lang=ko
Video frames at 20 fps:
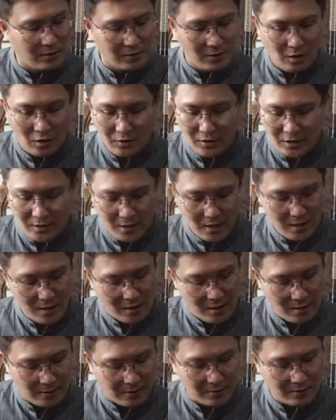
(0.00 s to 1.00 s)

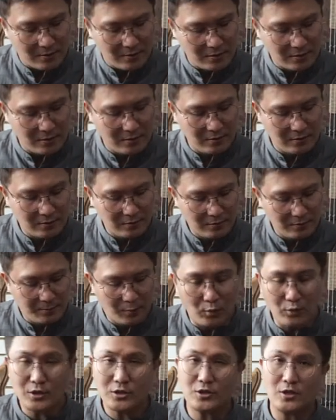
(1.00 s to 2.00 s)
편이나 그
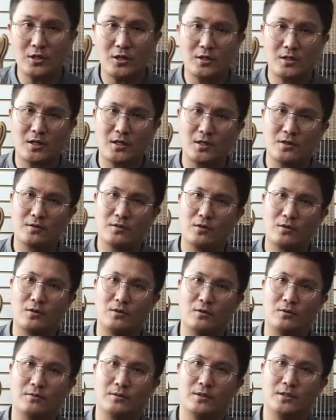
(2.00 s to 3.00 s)
포지션에
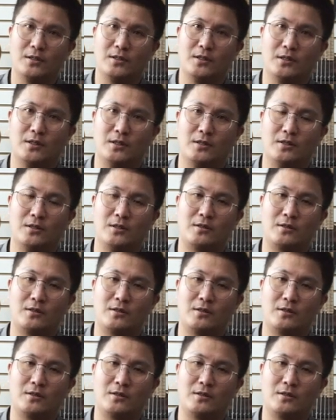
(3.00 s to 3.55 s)
따라서 이